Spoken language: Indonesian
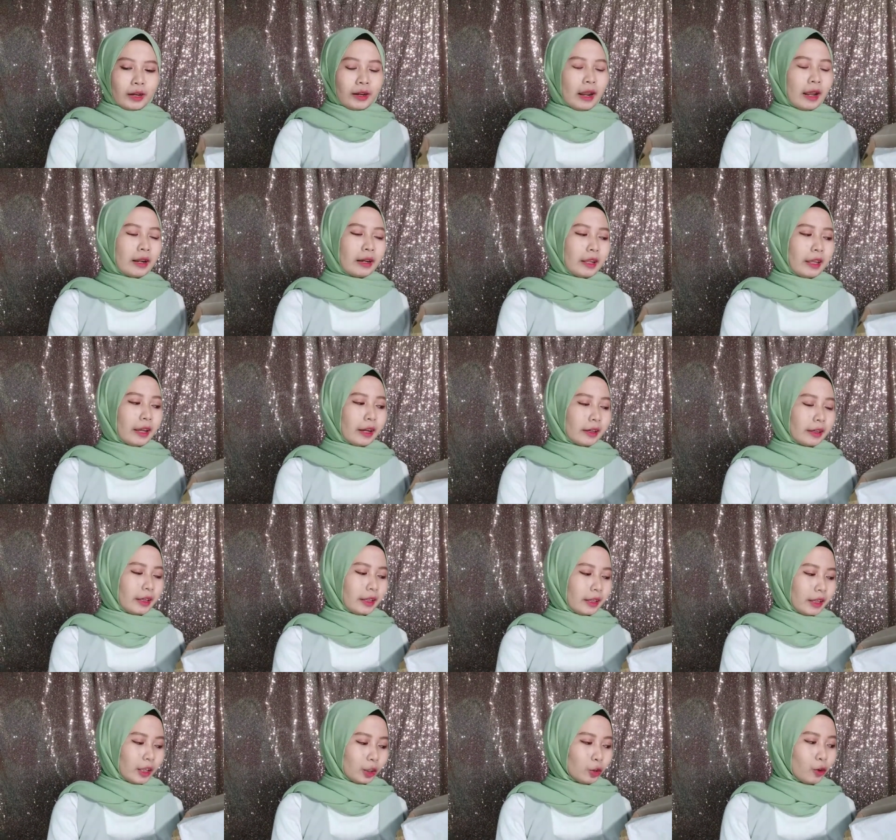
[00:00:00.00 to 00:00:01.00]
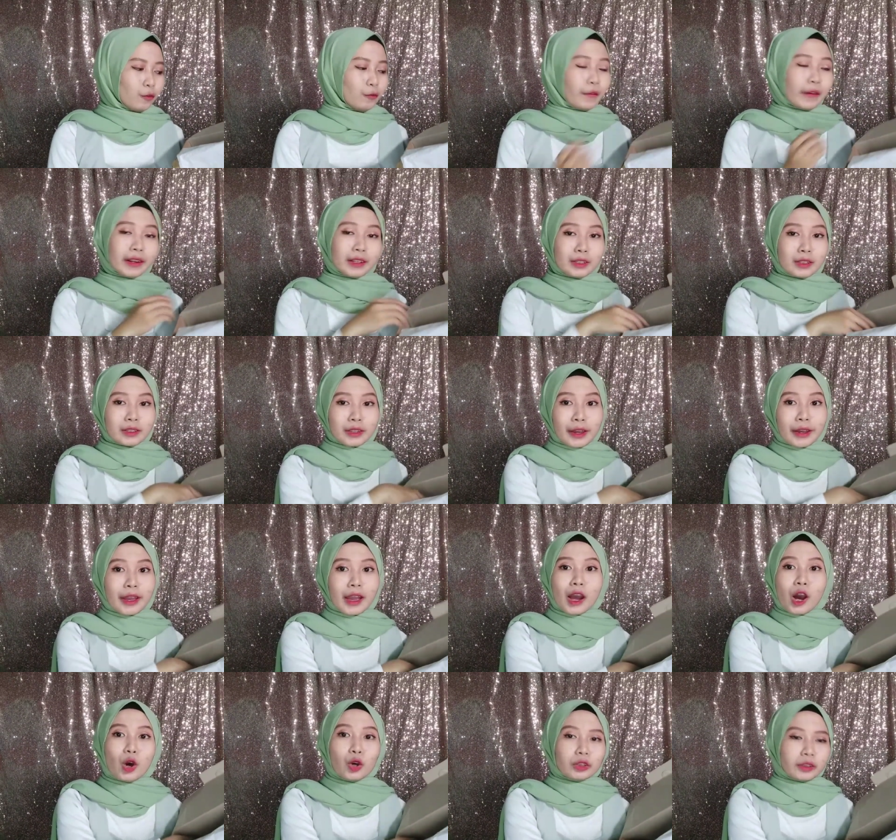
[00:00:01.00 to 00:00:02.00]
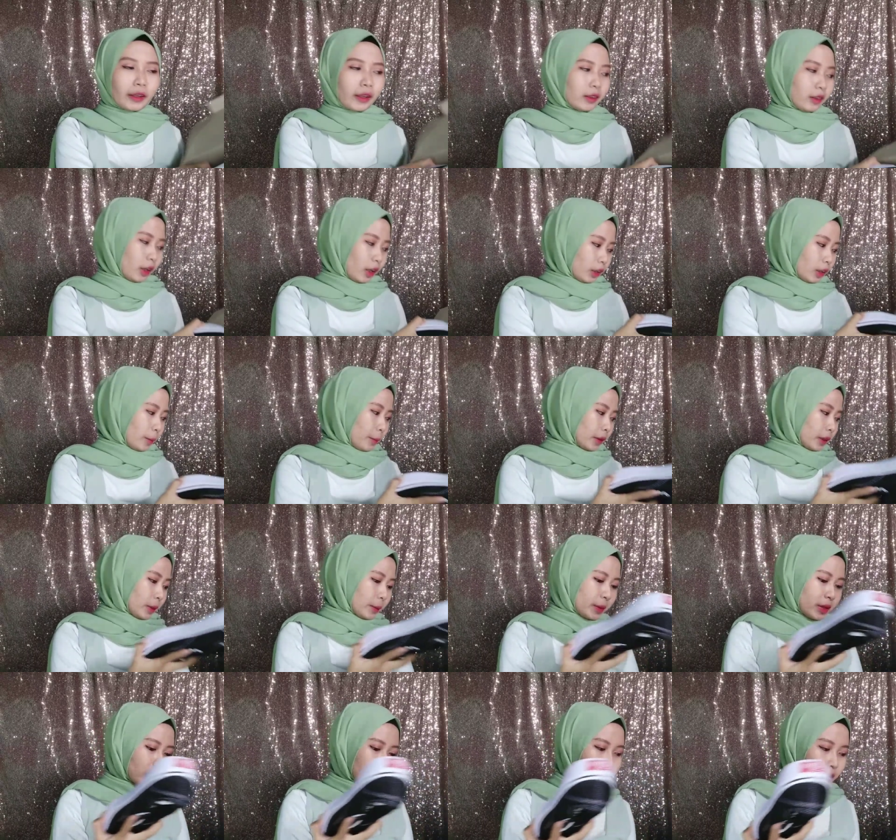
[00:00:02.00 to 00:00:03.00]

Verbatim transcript: dan yang ini tuh versinya yang autentik teman-teman.